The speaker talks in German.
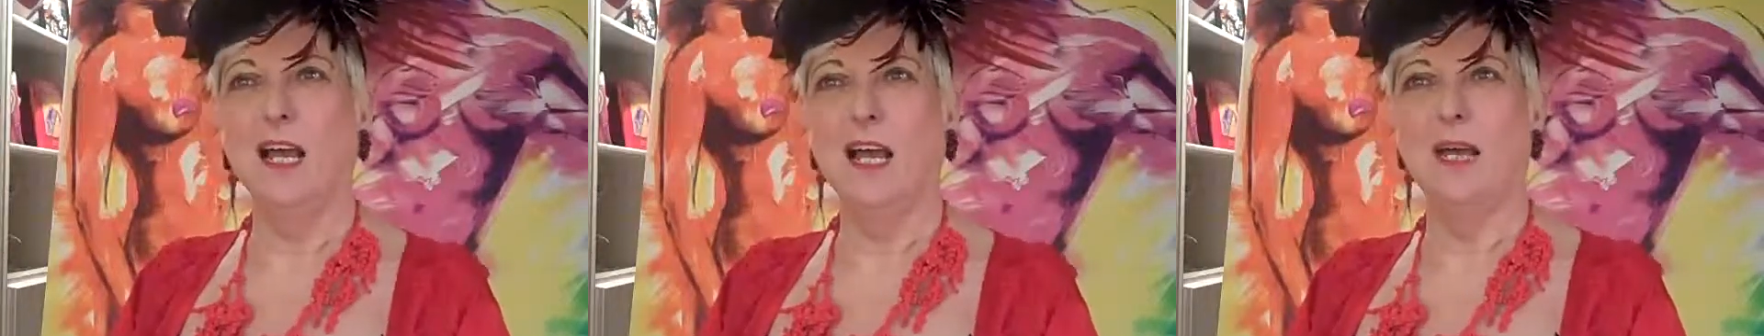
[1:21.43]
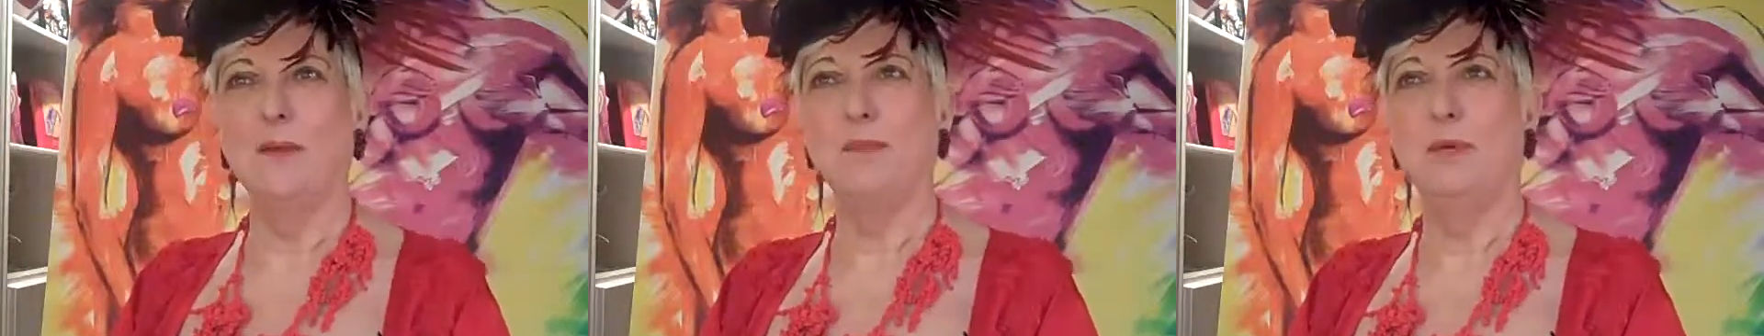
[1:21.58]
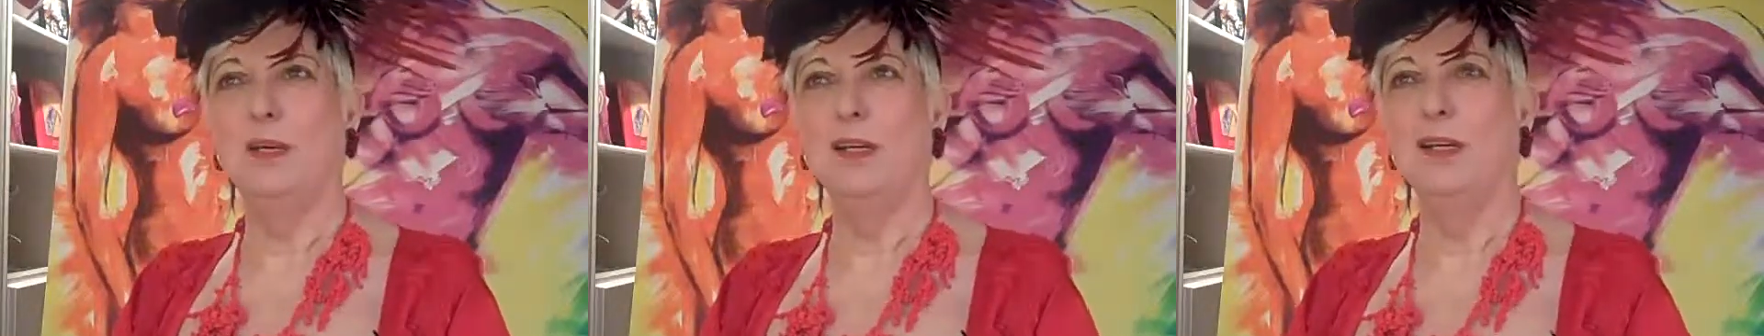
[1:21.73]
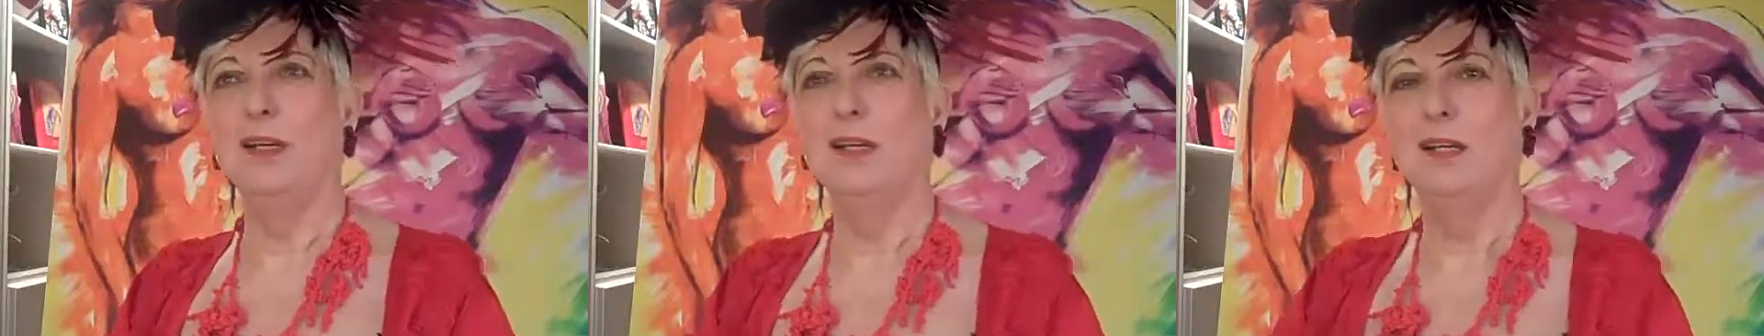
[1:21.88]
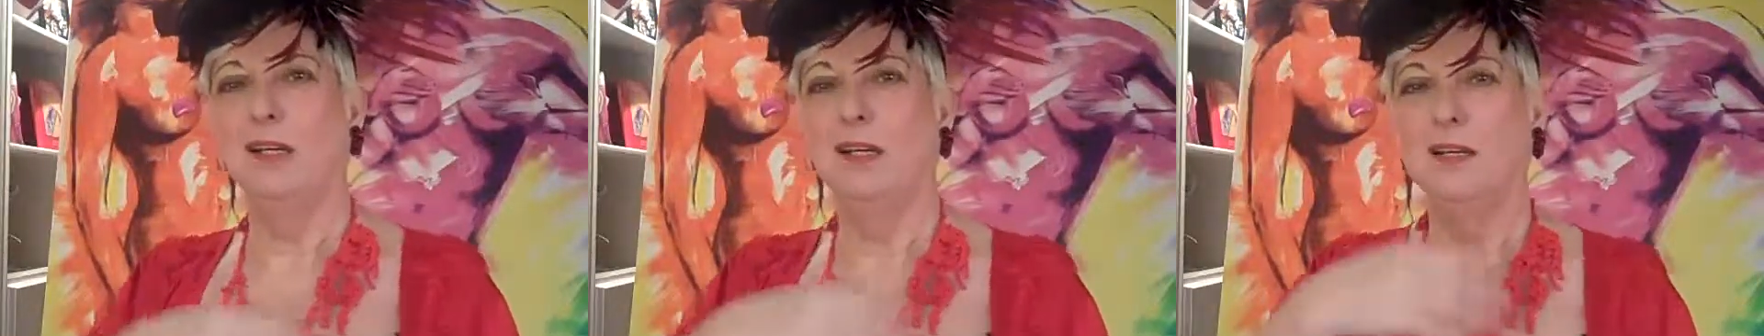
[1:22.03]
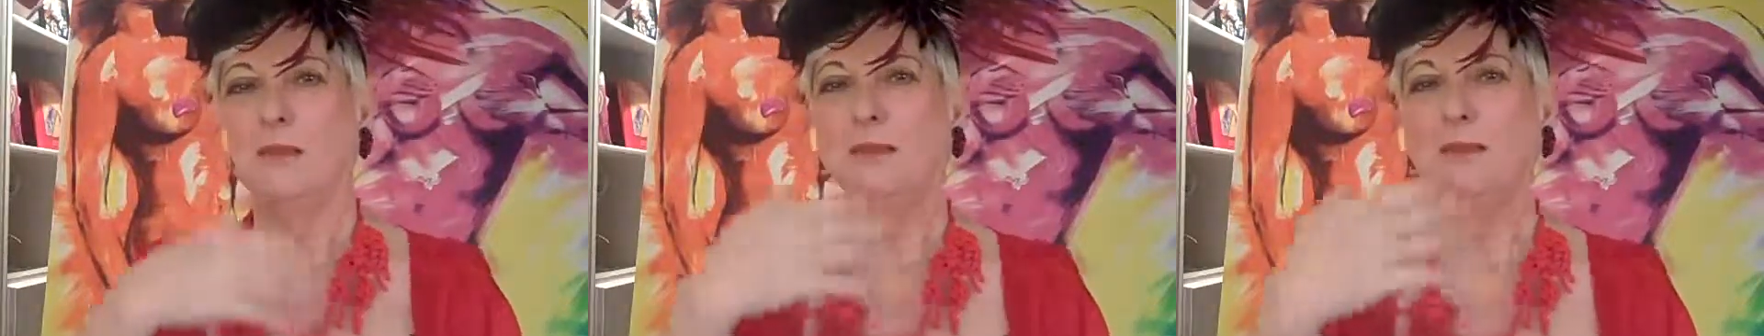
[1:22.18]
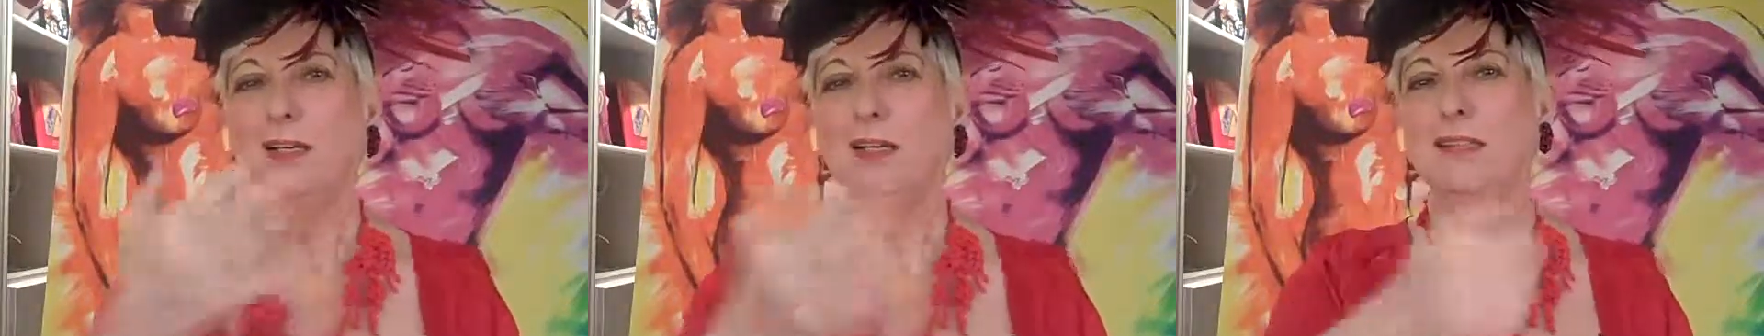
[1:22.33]
aber
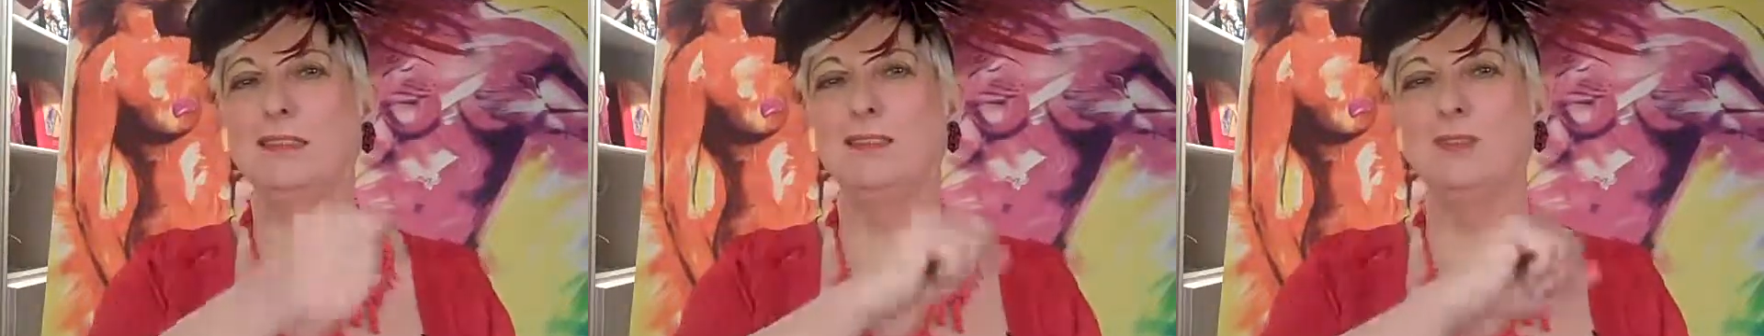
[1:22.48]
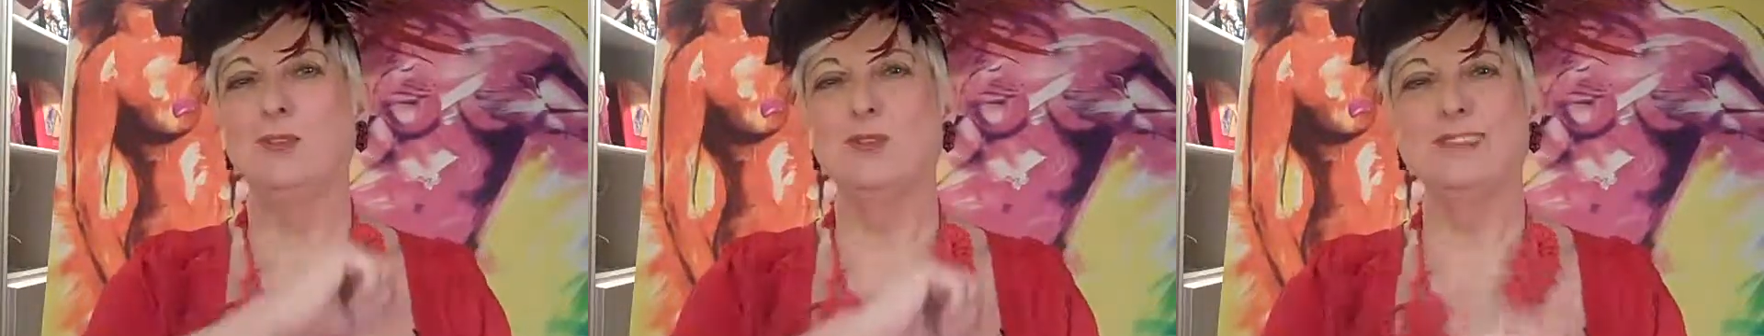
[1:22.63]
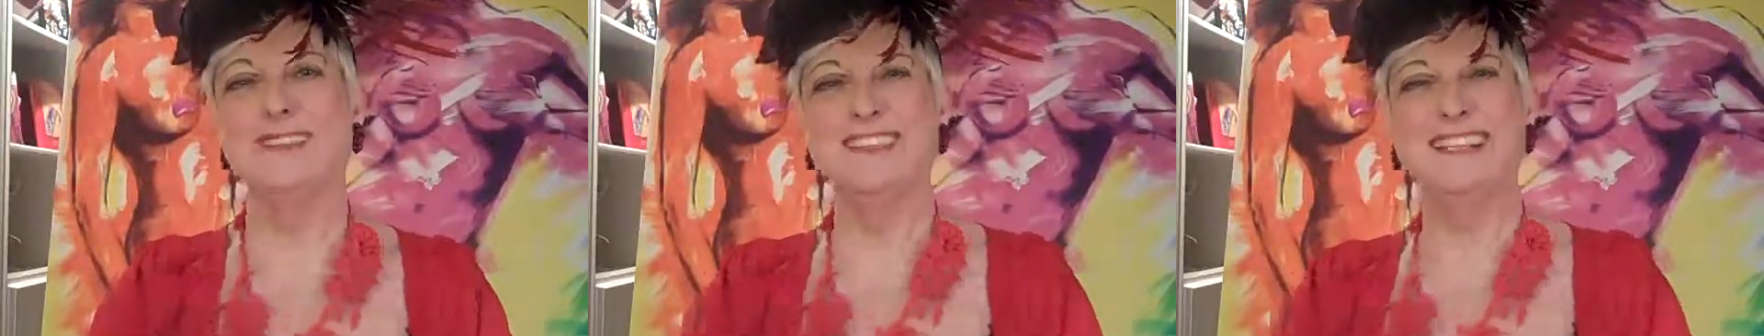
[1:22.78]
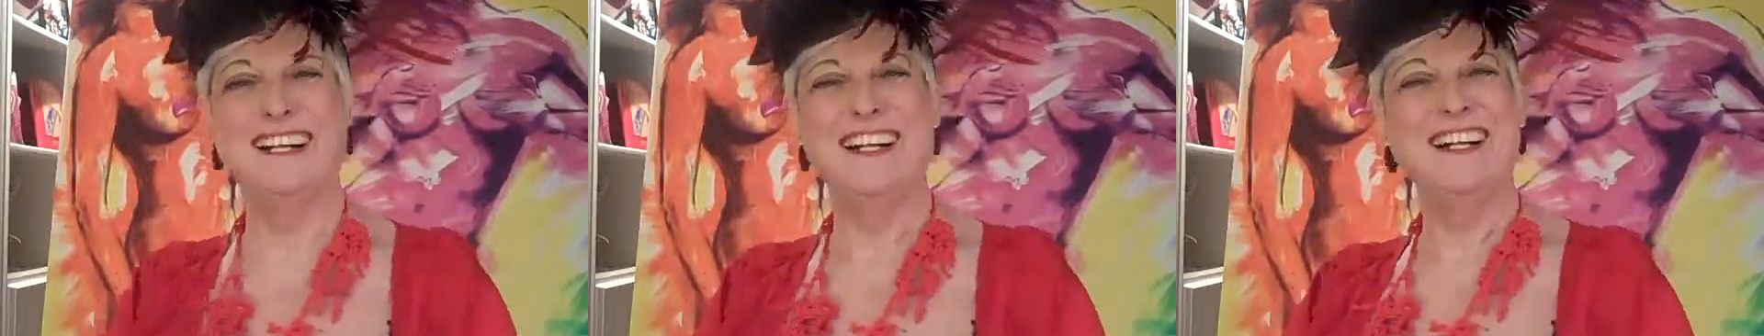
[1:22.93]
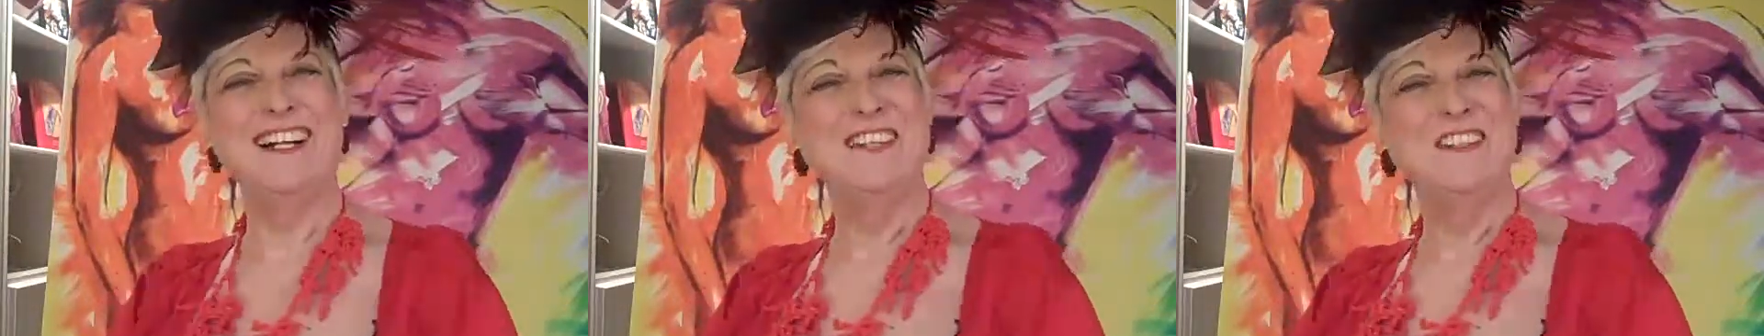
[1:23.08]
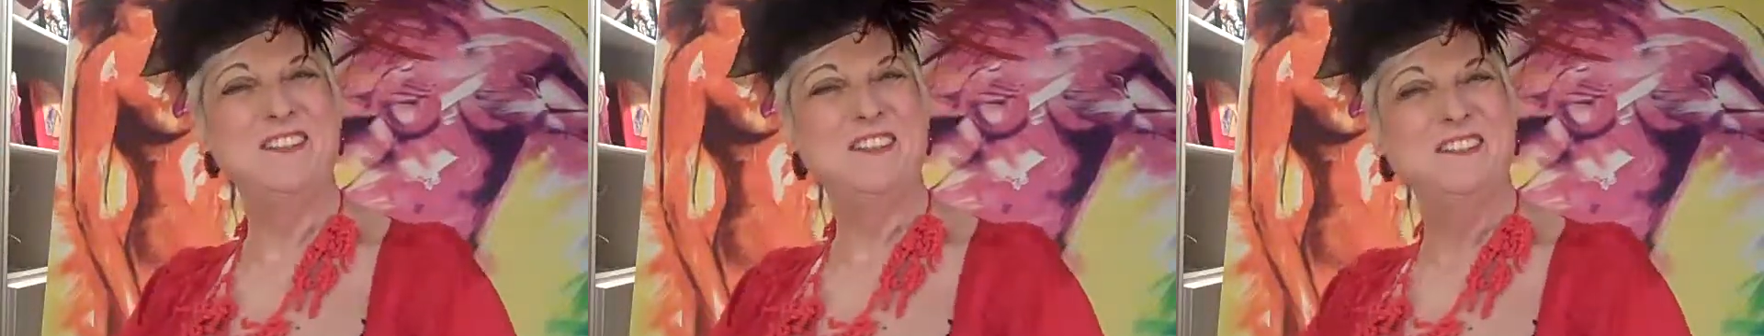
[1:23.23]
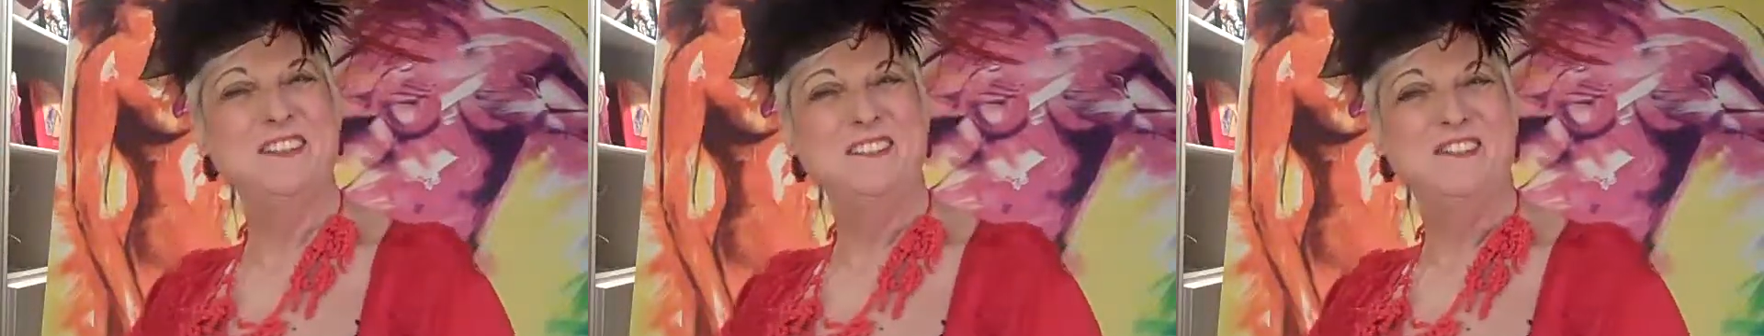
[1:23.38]
mal zu
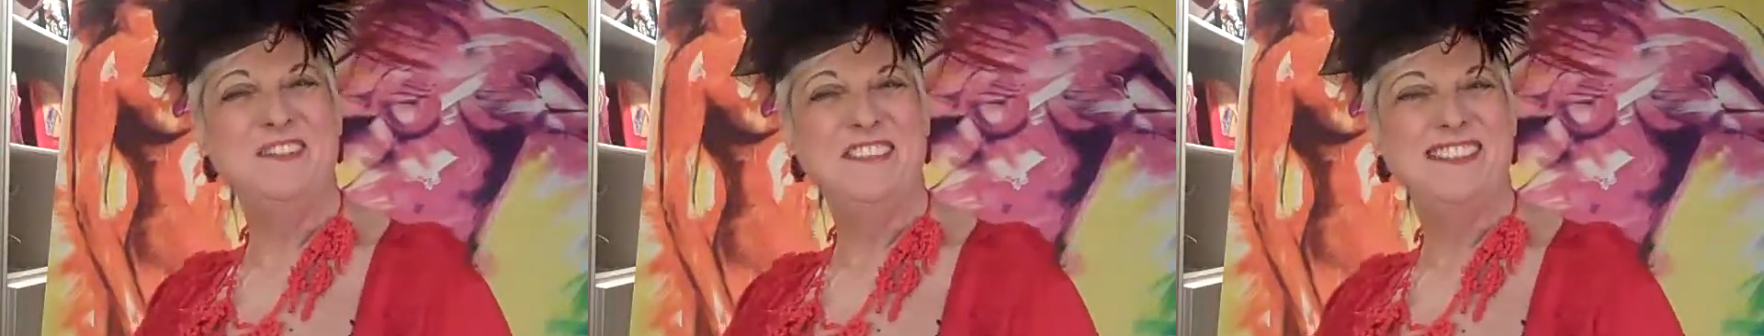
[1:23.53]
sagen,